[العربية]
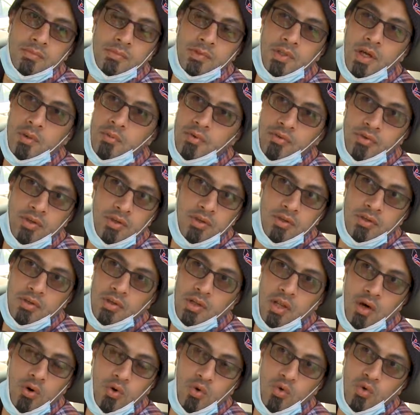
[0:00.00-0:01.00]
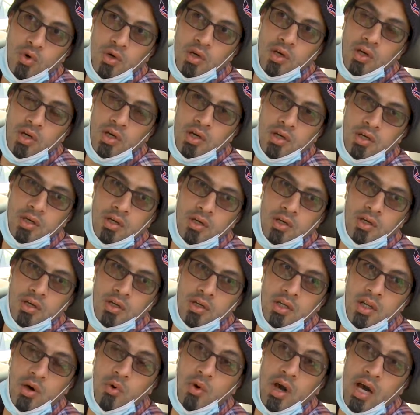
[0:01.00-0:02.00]
لا ما فيش لو
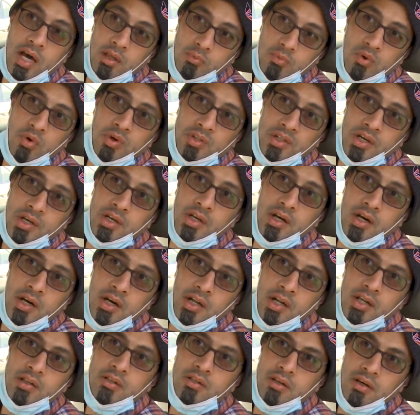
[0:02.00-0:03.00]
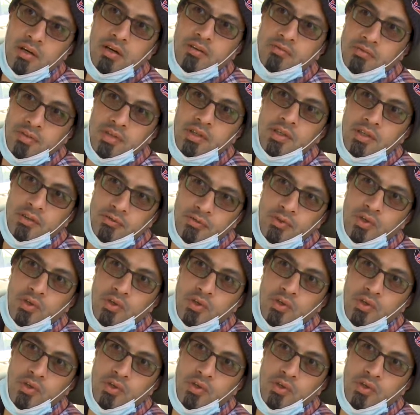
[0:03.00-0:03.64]
آه، لو قاعد بوضعيه غلط اه في في